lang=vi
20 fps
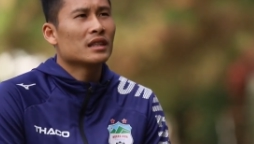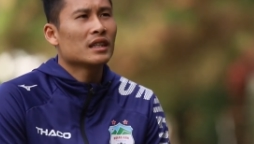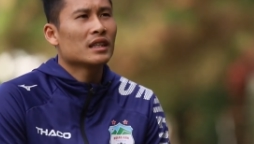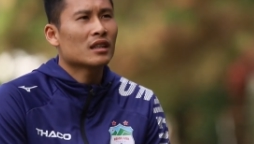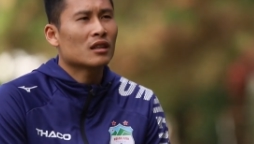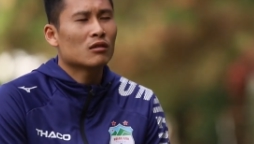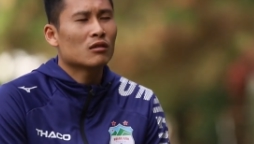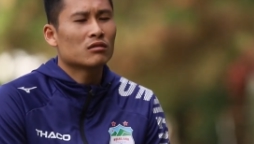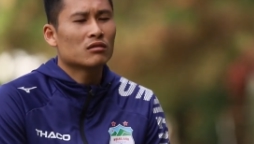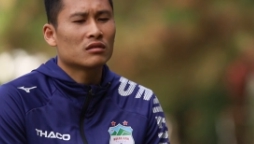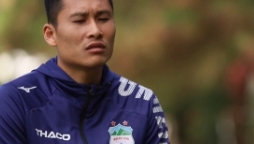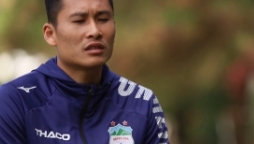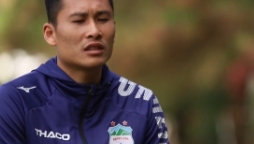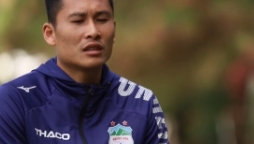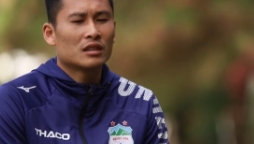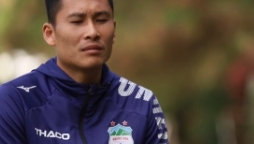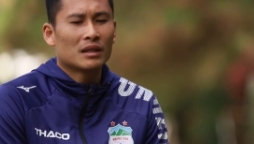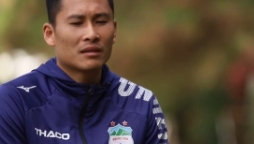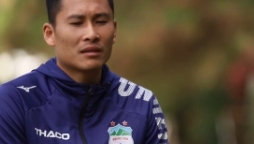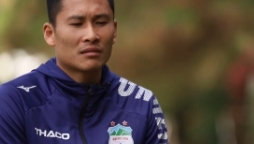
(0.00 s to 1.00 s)
Mình nghĩ là không
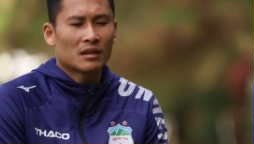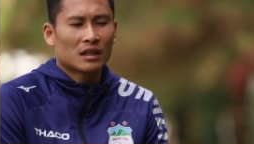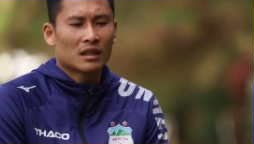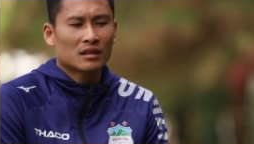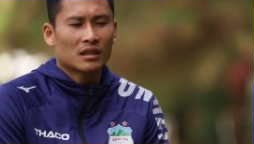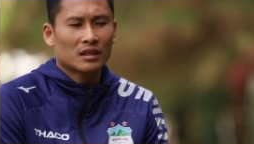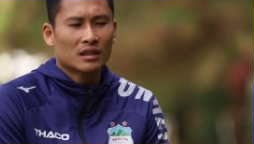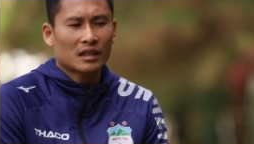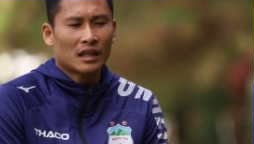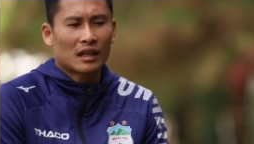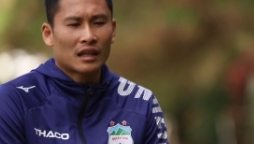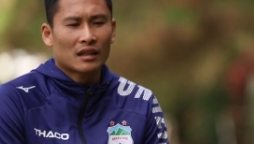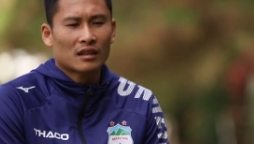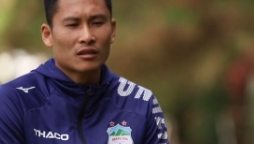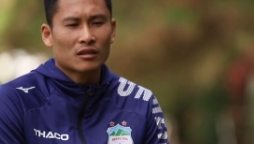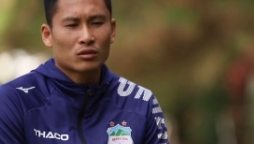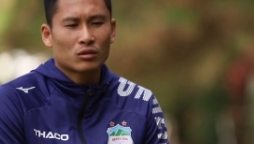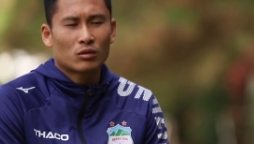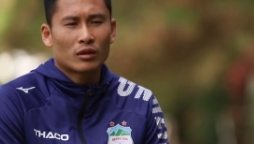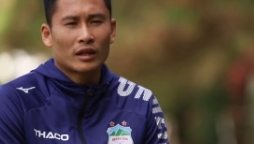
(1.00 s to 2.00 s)
chỉ mình mà tất cả
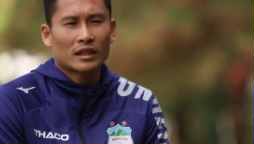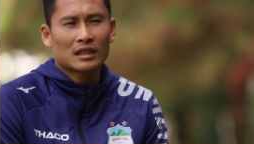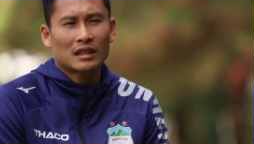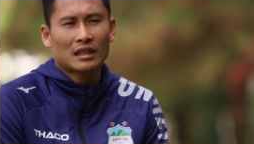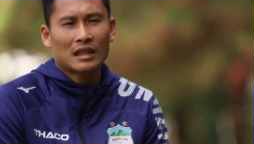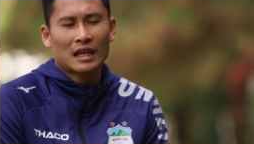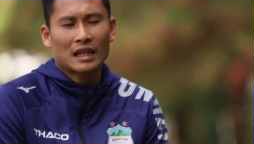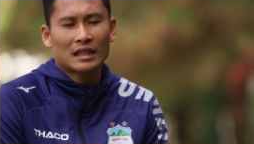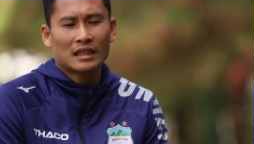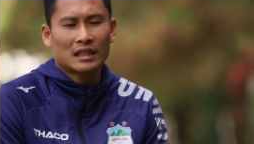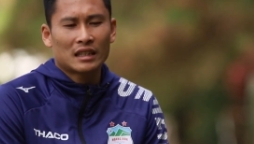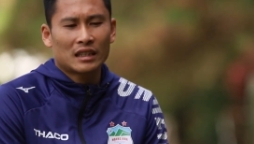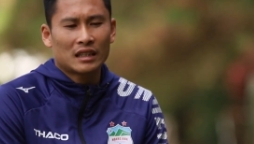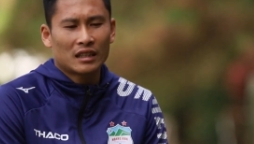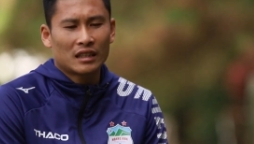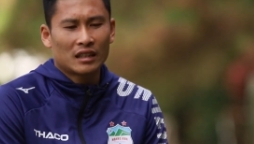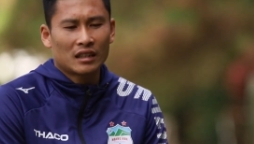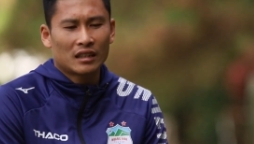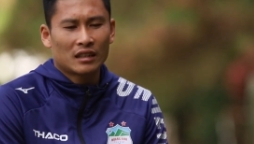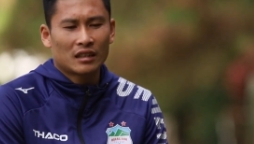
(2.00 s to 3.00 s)
các cầu thủ của anh Gia Lai
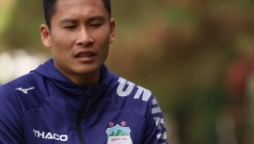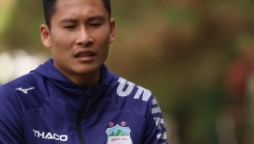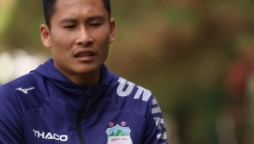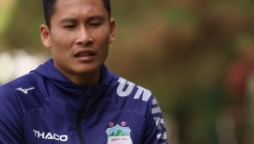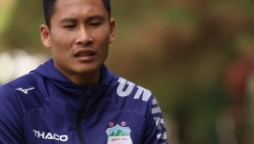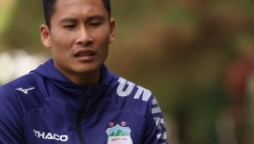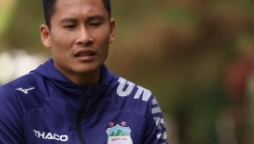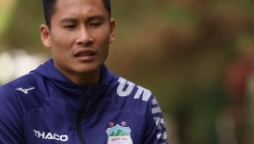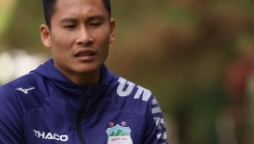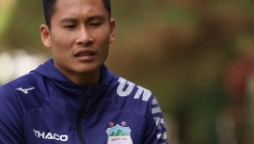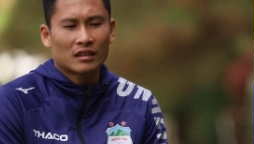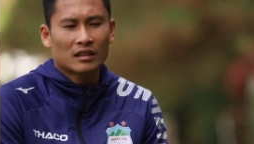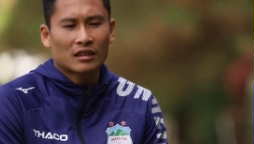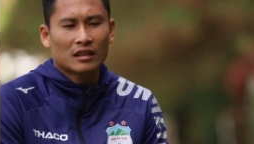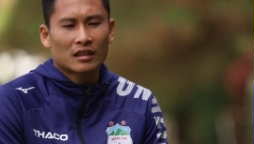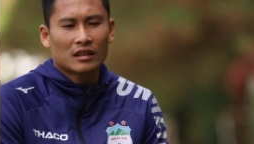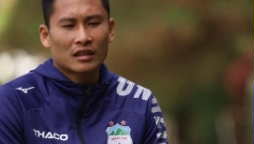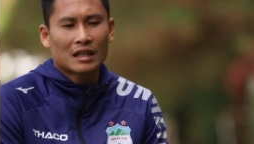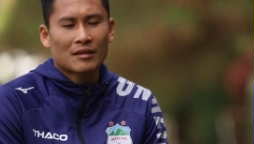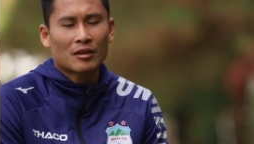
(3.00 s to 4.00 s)
thì
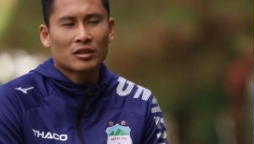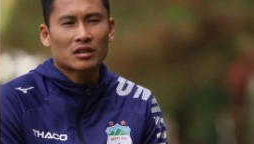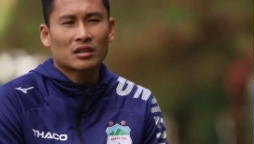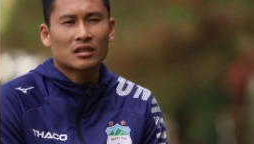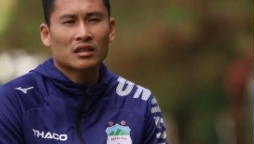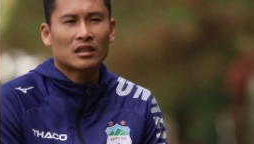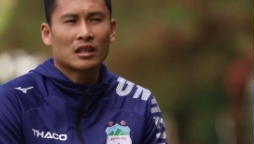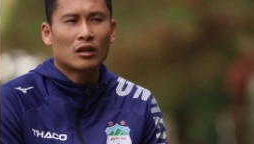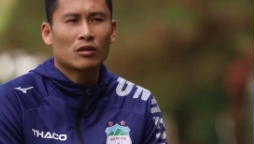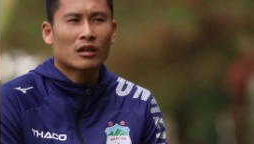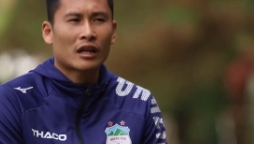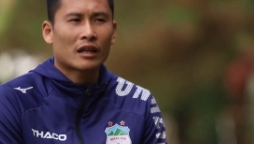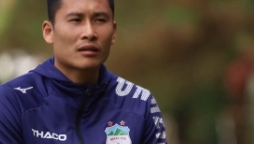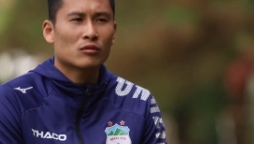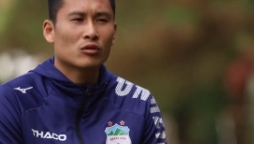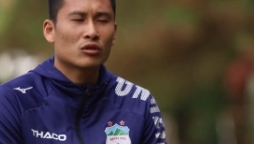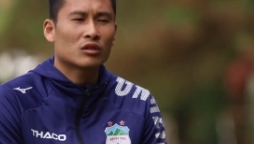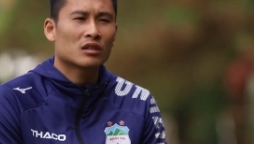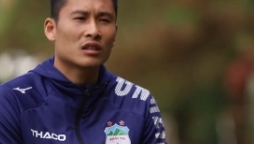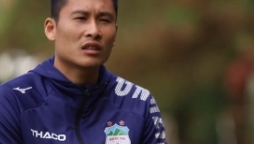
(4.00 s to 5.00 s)
đã vào sân thi đấu
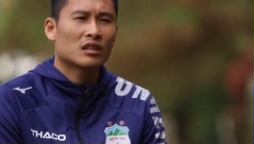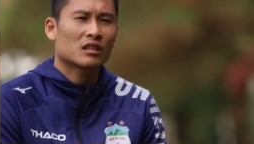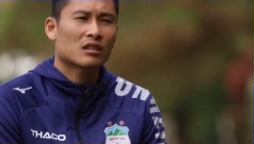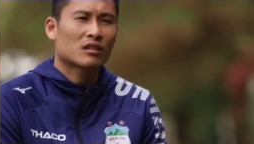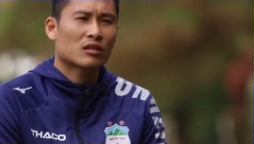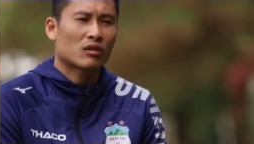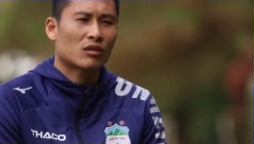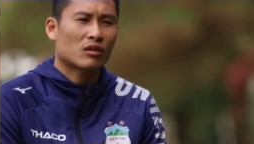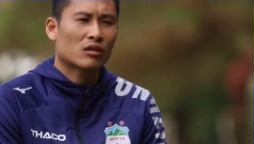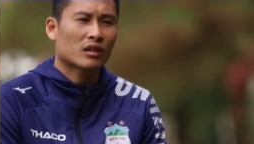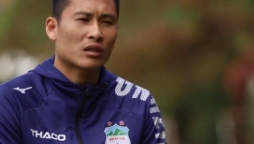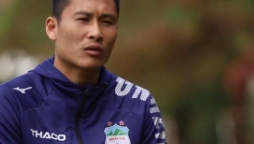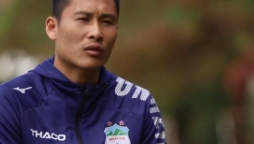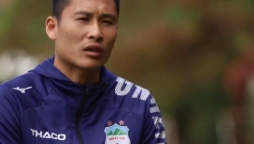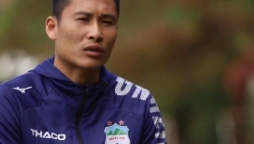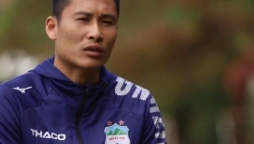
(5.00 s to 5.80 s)
này cũng muốn ờ, có